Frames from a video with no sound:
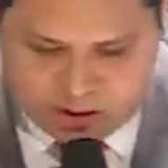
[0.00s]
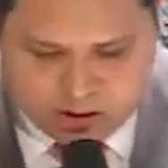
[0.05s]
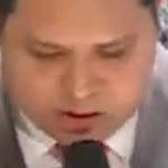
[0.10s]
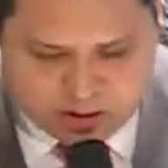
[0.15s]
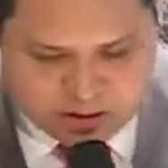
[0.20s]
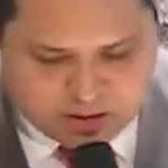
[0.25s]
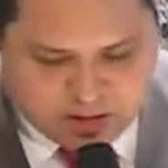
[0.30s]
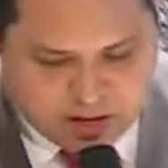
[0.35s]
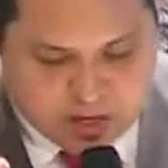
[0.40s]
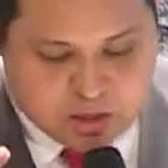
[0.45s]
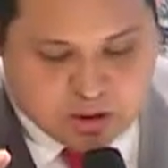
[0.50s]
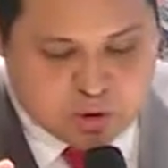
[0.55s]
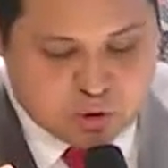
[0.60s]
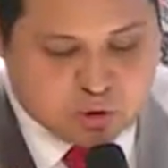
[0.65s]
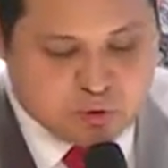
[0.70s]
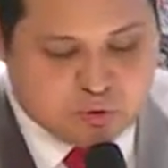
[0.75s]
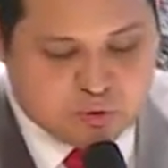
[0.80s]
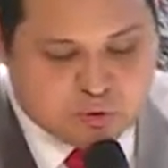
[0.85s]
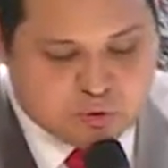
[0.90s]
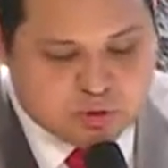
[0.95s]

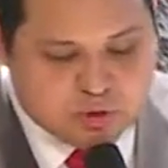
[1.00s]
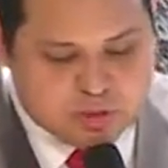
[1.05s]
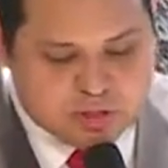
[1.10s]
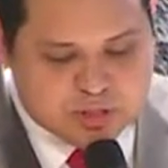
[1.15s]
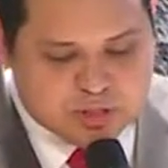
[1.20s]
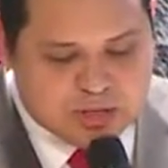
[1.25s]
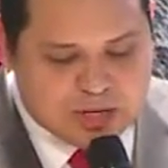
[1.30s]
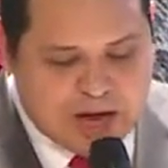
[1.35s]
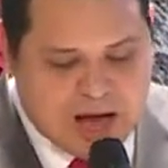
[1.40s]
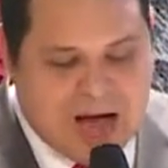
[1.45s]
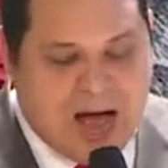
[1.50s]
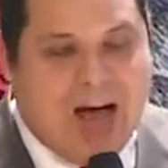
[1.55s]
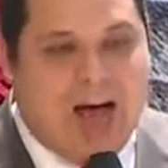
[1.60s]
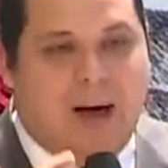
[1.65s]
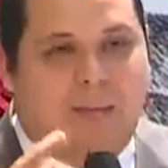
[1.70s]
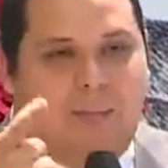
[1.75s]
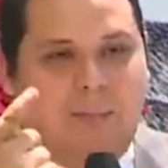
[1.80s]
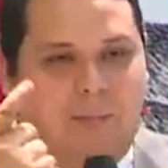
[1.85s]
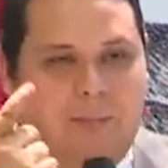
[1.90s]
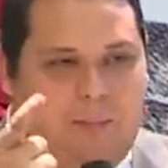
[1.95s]
Deixo-vos
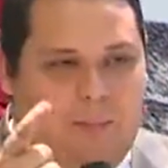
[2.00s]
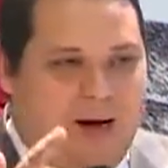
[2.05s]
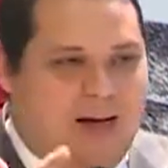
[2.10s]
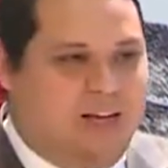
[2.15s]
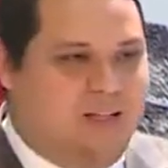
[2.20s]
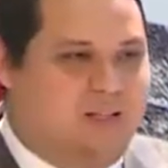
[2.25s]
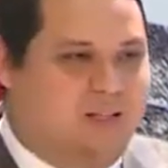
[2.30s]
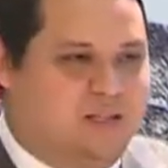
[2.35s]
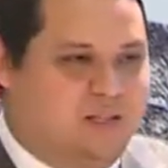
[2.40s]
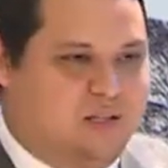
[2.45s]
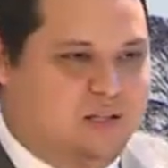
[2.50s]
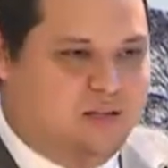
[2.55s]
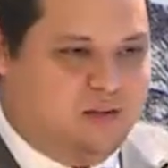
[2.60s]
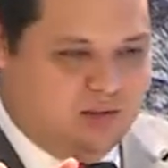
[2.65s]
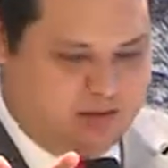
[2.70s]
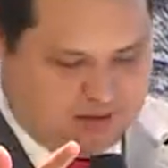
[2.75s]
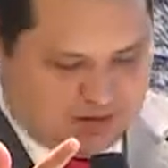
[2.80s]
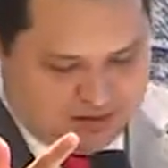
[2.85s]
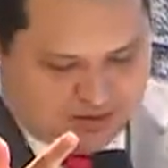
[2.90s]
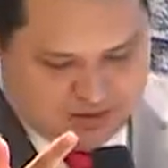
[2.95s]
a paz,